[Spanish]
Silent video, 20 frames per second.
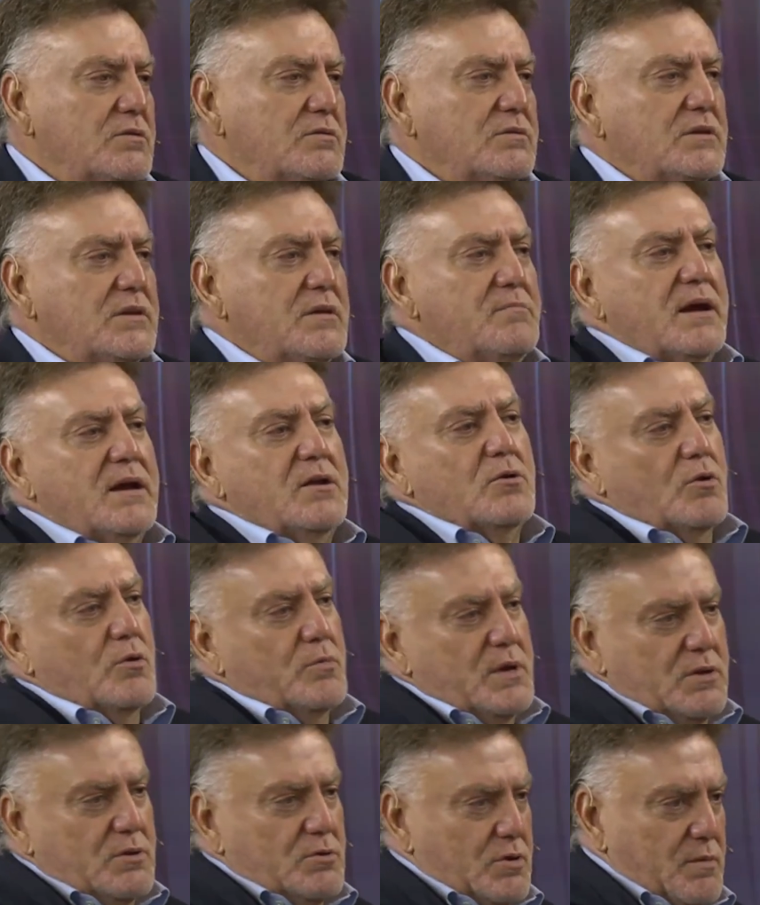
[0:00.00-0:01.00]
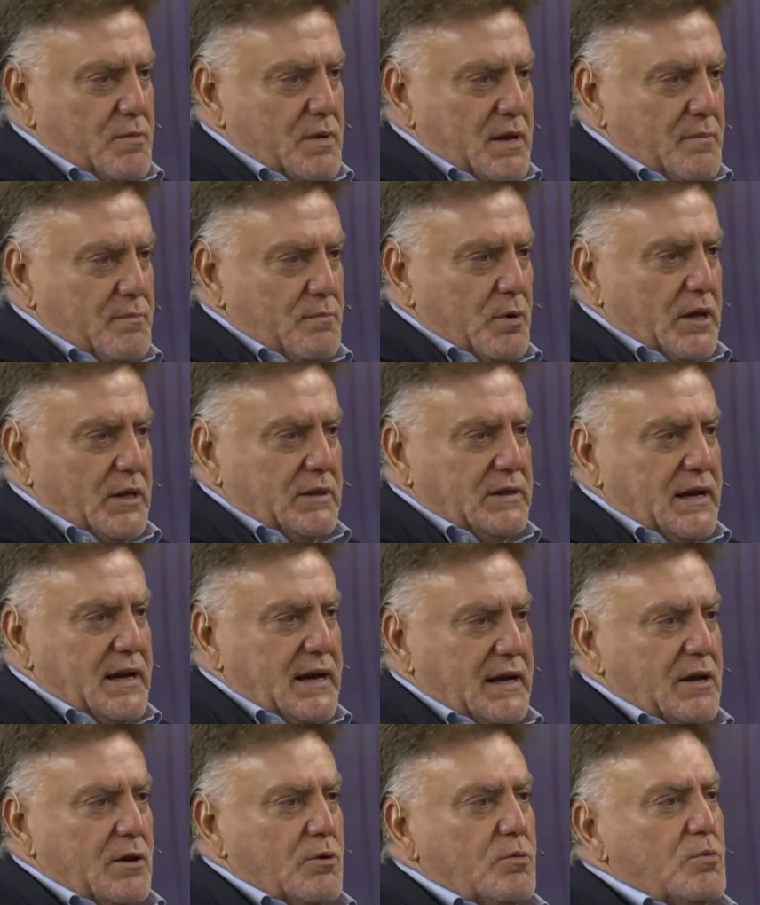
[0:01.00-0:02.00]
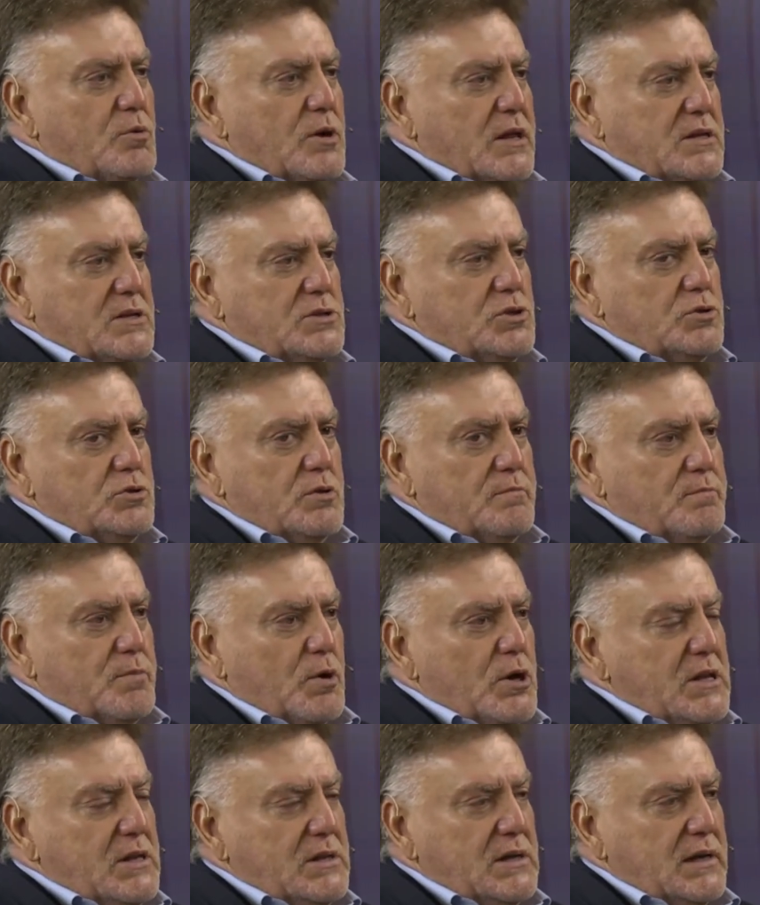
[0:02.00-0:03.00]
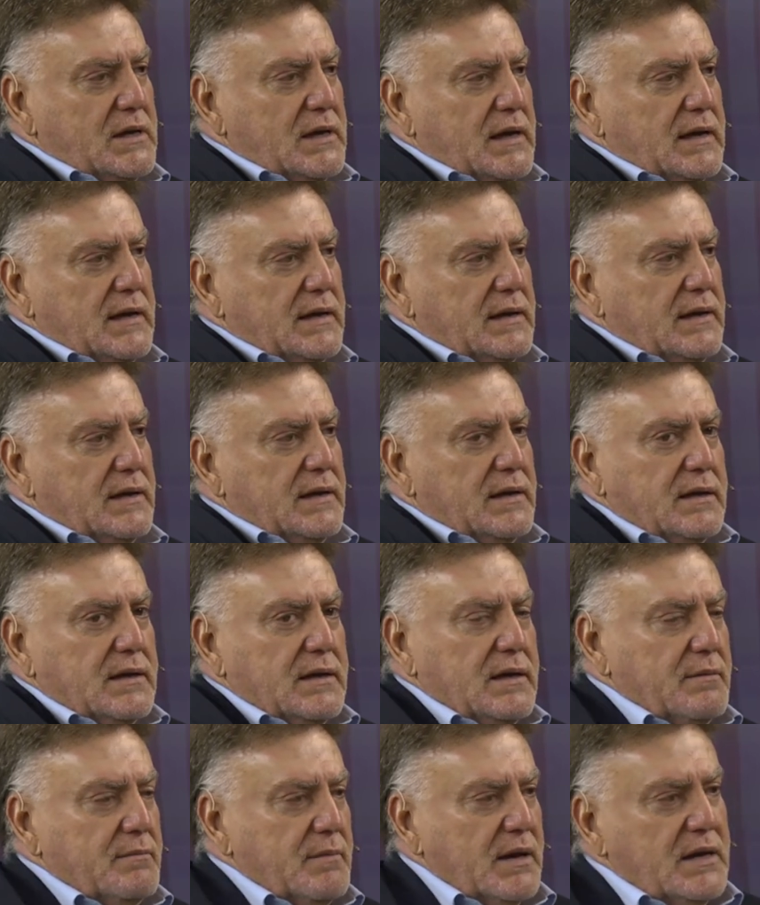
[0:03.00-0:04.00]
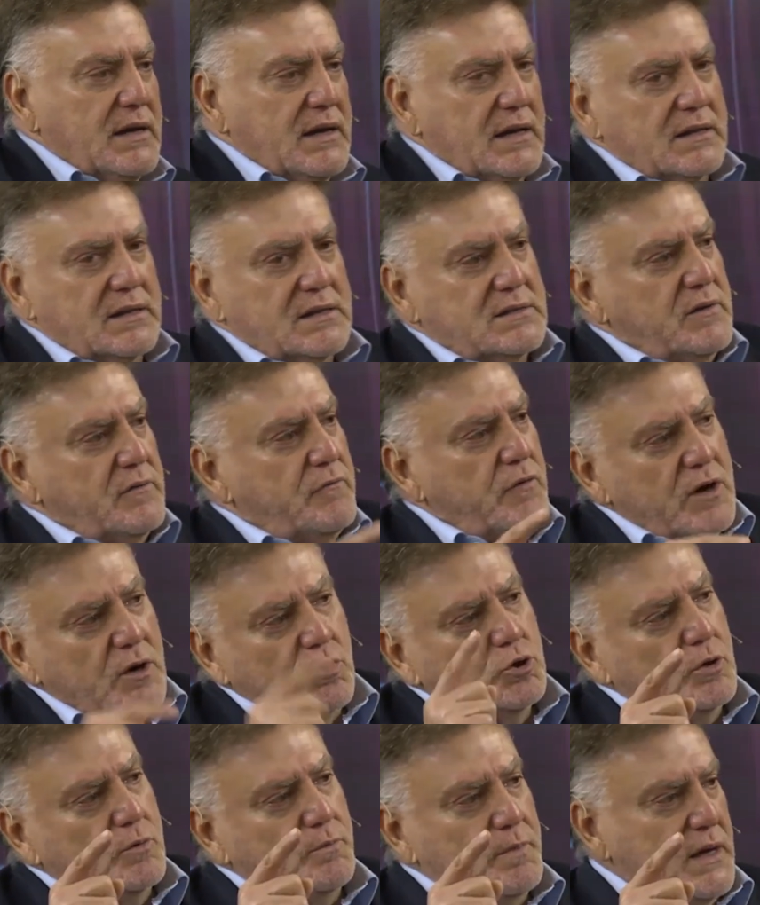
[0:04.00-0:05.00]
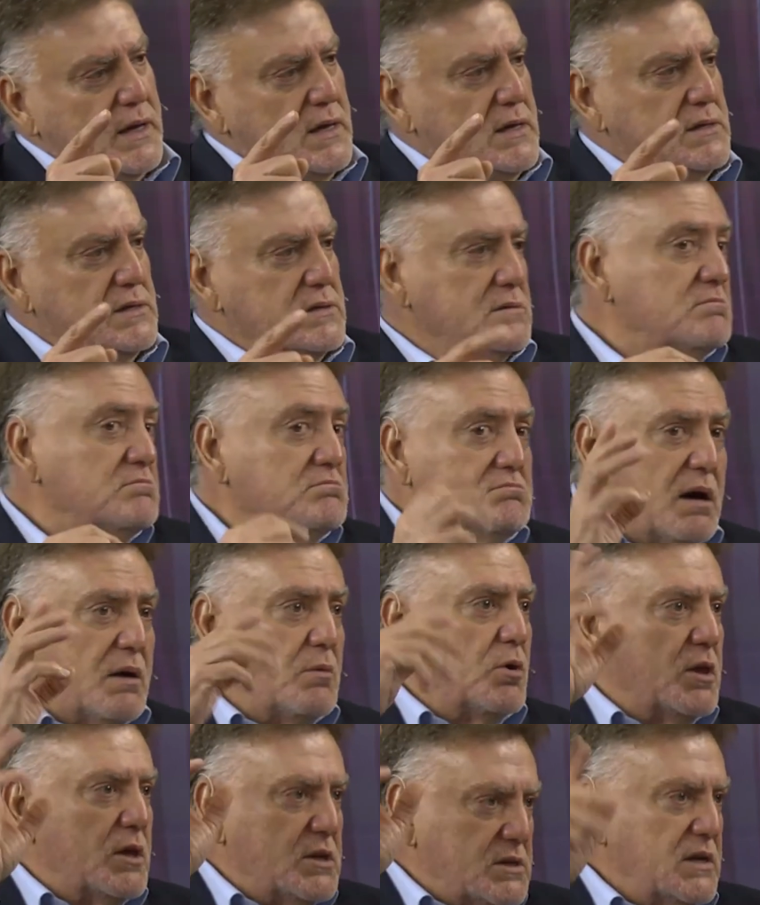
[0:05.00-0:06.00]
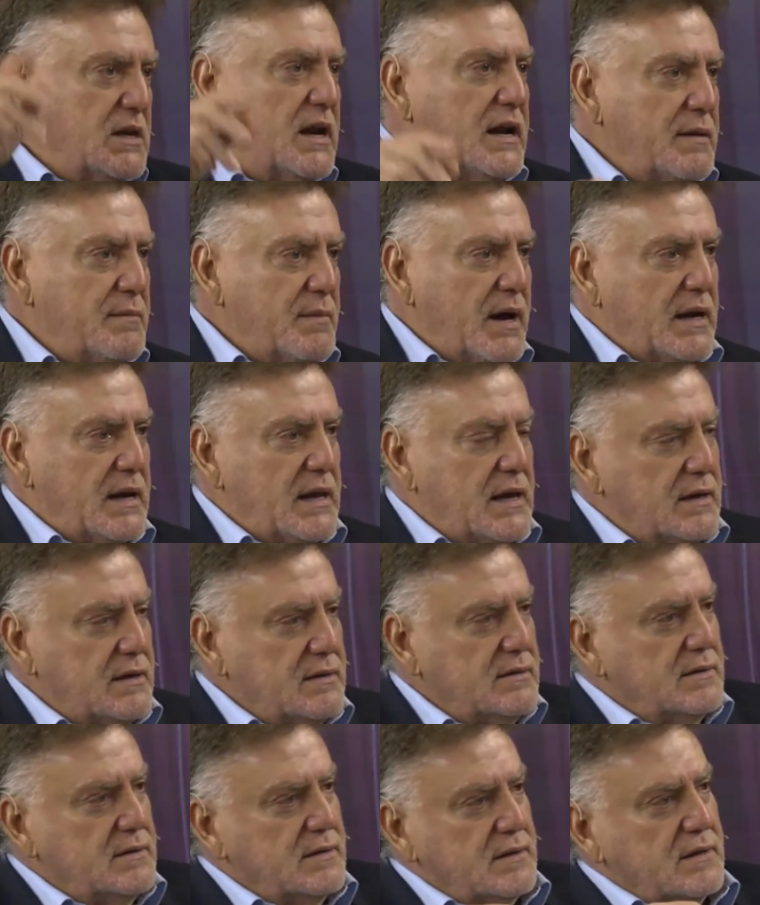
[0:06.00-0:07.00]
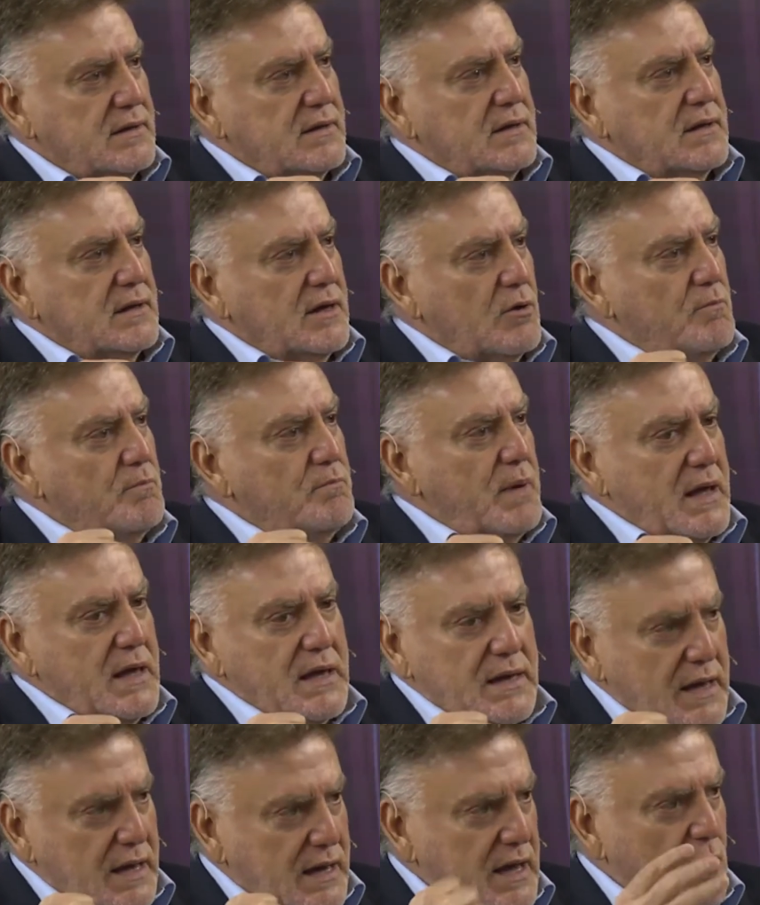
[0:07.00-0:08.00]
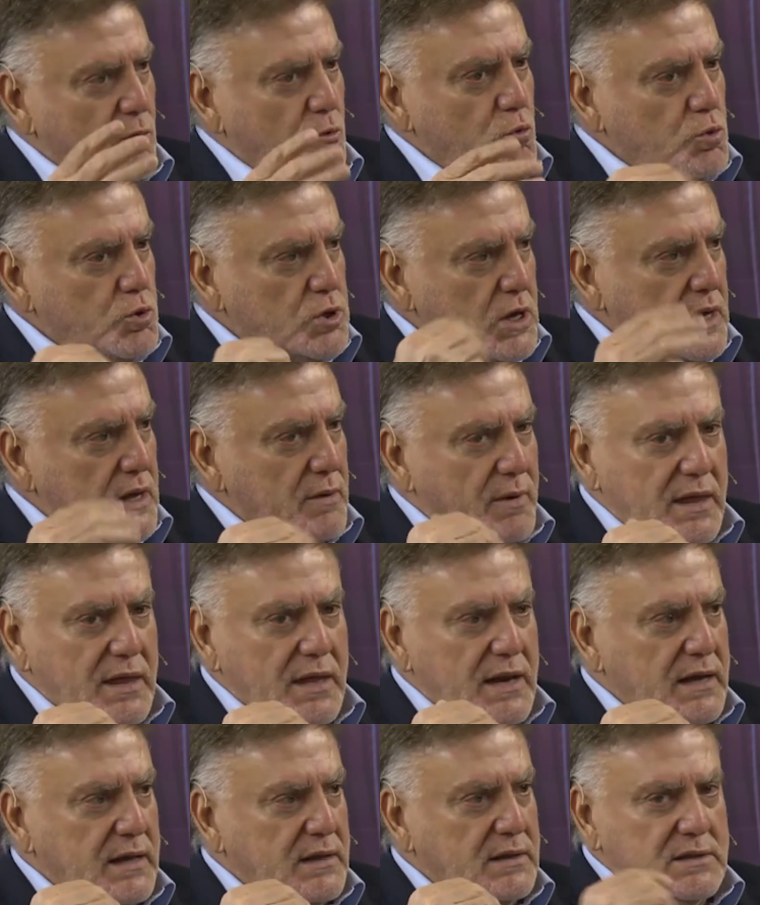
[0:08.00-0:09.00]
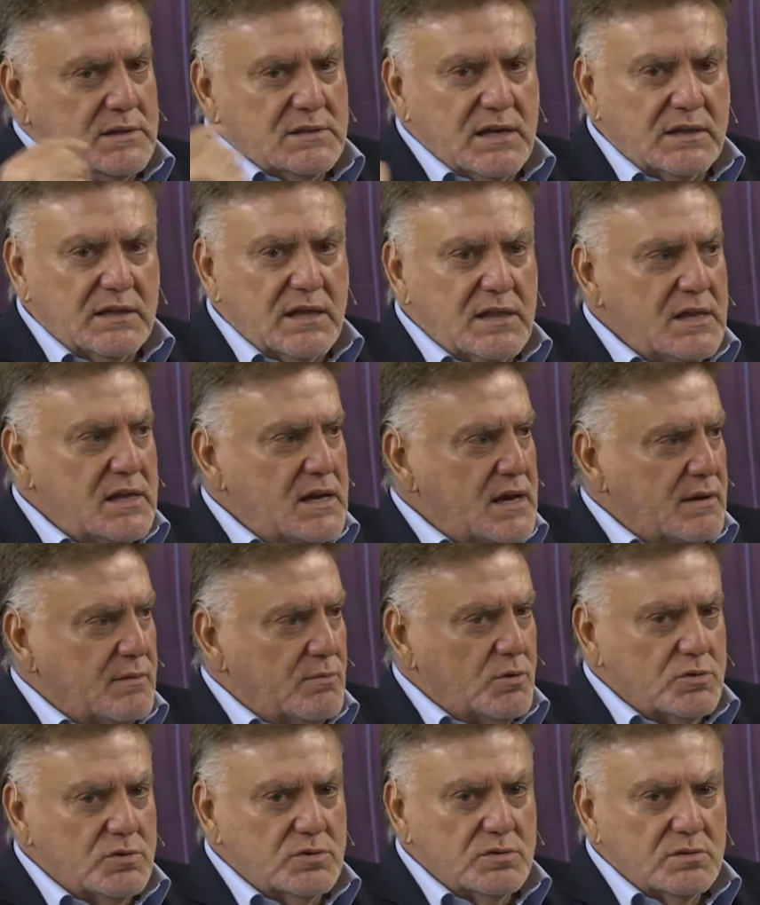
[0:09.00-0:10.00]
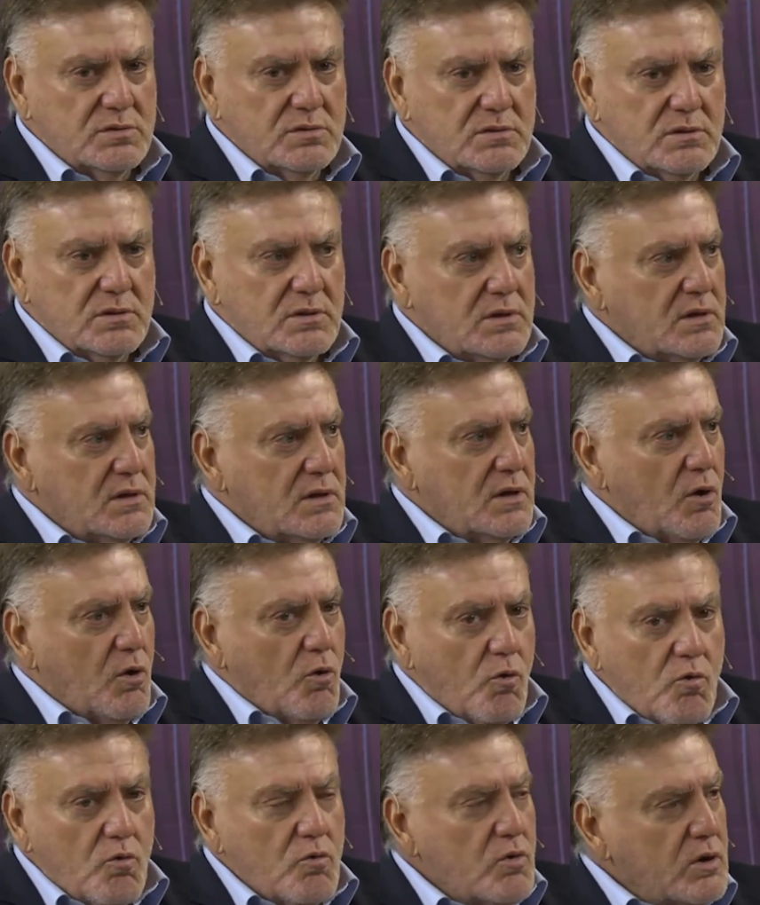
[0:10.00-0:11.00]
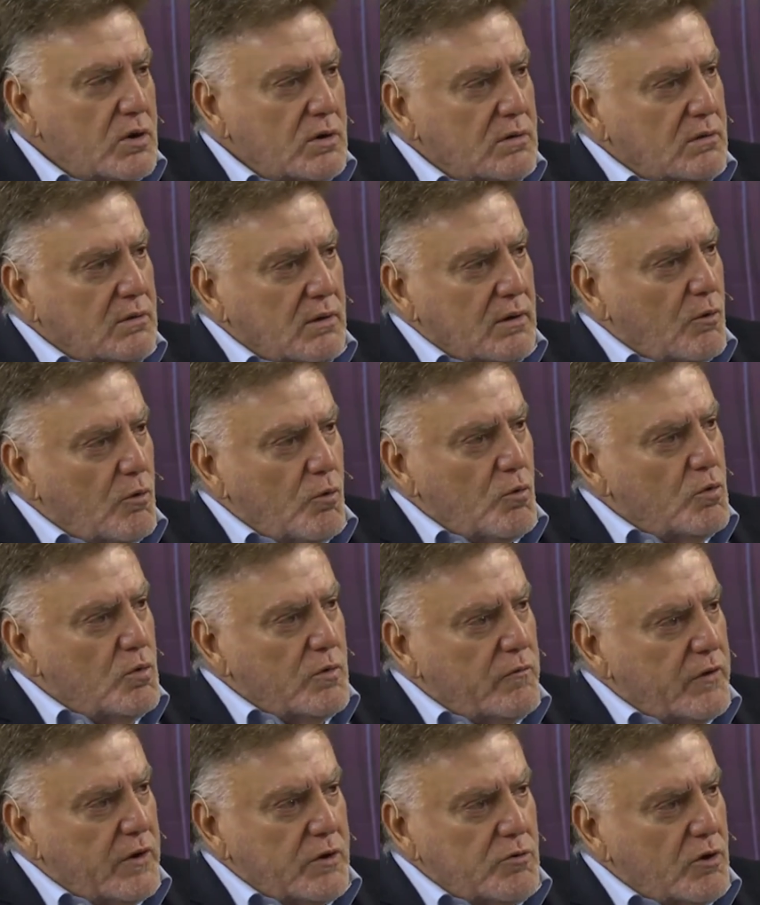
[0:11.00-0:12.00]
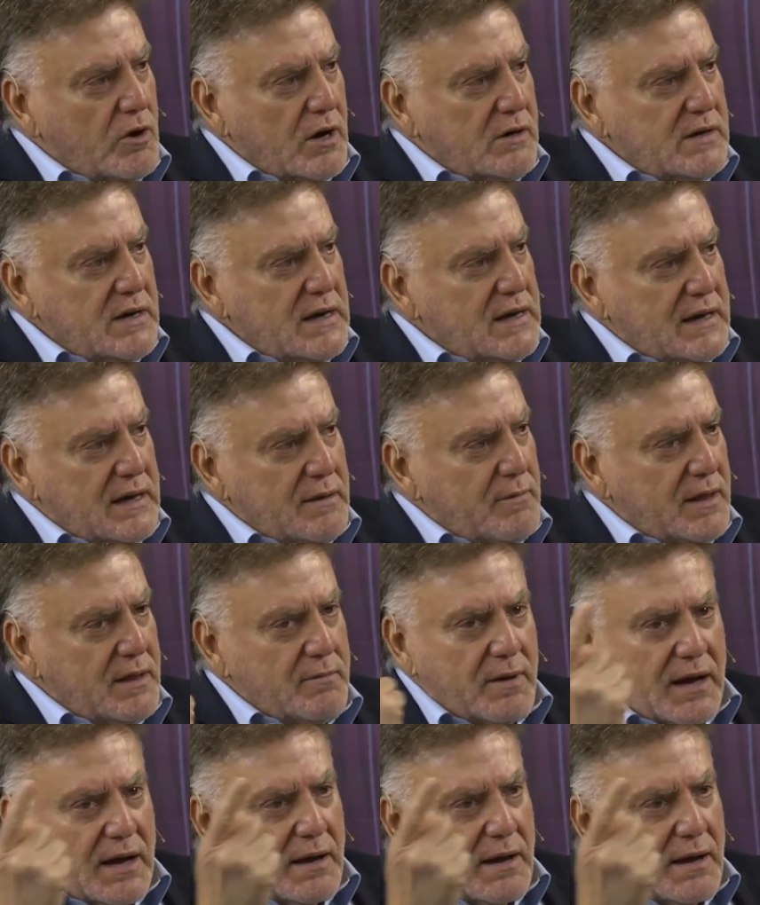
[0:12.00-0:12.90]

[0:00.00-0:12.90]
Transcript: de varios gobiernos que vienen por atrás, que no hubo una decisión política. Imagínate si fuera otro país, vamos a decir Alemania, que es un país que ejecute y que va adelante, ya tendríamos un, ferrocarril que va de vaca